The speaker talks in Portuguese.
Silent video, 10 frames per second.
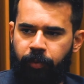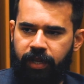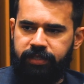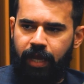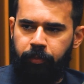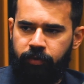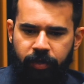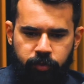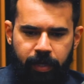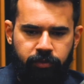por exemplo, um
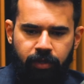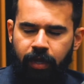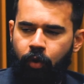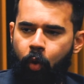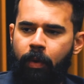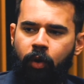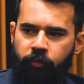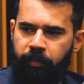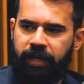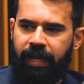investimento com uma
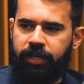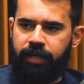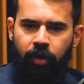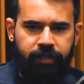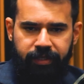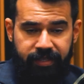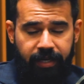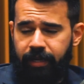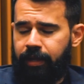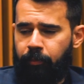confiabilidade alta, que
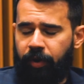seria,